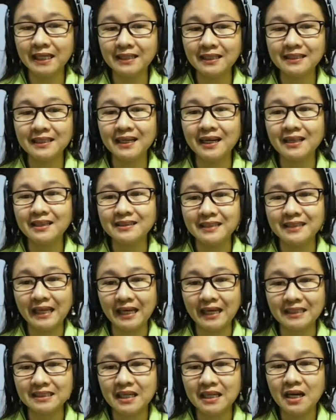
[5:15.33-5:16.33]
technical
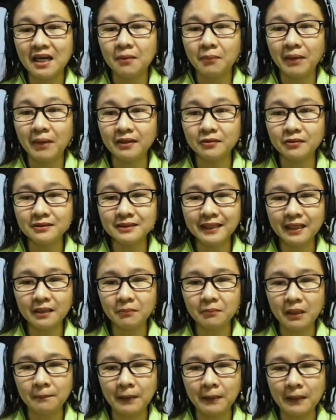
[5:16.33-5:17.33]
desk, mayroon ka
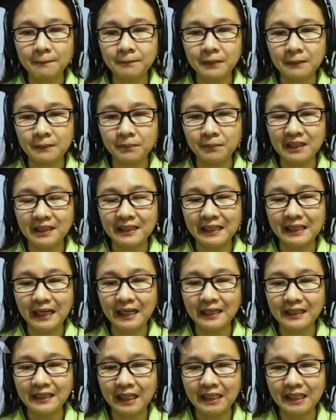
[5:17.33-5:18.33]
namang
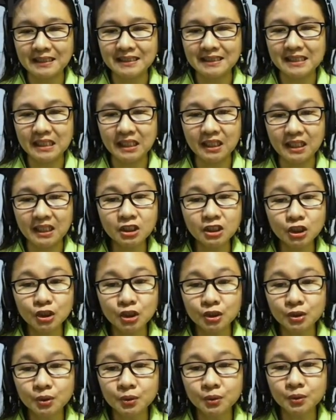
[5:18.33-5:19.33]
pagpipilian AC
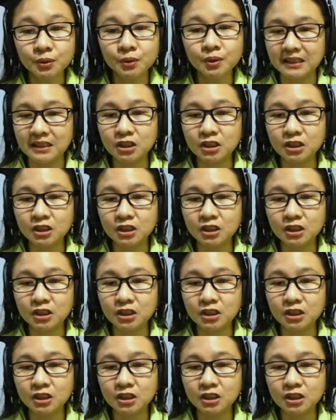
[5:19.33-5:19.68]
issue,